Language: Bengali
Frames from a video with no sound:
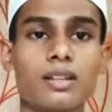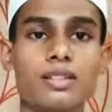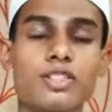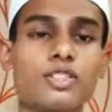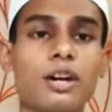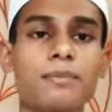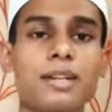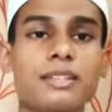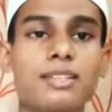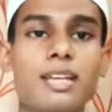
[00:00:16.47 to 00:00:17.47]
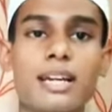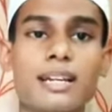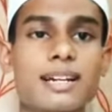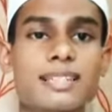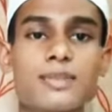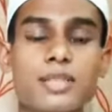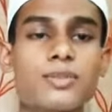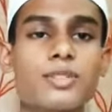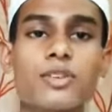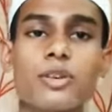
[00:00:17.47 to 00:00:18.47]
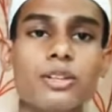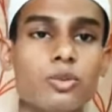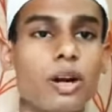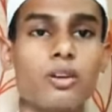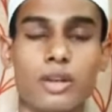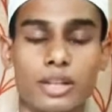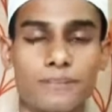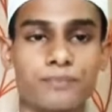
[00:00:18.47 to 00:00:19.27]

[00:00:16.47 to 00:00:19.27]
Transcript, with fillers: সেজন্য আমরা যাতে আল্লাহর কাছে বেশি বেশি করি দোয়া করি